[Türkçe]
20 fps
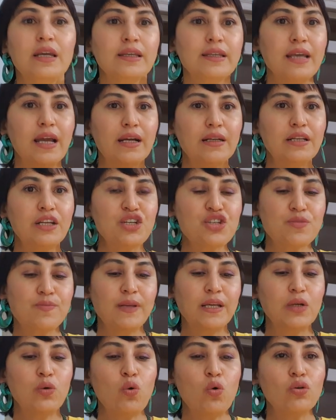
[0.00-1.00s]

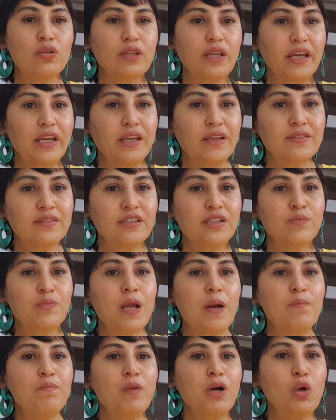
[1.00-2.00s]
yerleşmek, orada yatırım
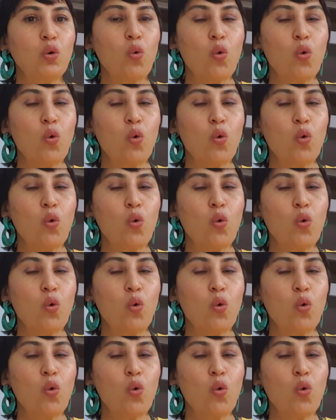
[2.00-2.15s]
yapmak,